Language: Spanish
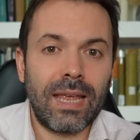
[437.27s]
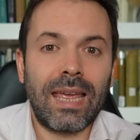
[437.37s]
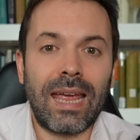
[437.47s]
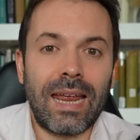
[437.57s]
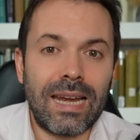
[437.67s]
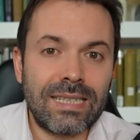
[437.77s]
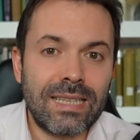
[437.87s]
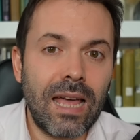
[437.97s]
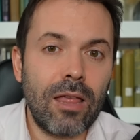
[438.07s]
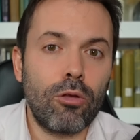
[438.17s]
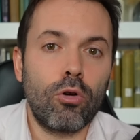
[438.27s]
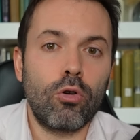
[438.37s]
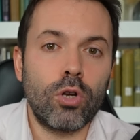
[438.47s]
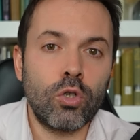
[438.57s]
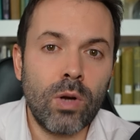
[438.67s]
que el Estado
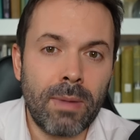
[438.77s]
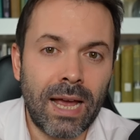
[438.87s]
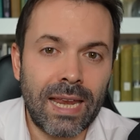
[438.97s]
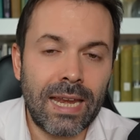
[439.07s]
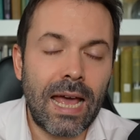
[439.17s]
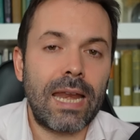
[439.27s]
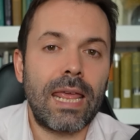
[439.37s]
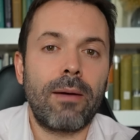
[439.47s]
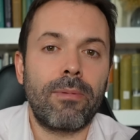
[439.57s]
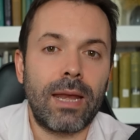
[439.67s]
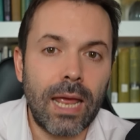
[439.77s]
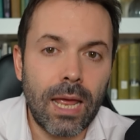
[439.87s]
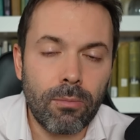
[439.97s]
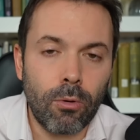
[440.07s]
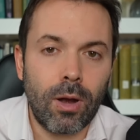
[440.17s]
no es una maquinaria
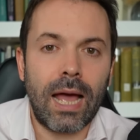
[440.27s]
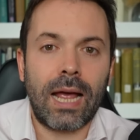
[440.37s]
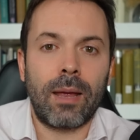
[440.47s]
benévola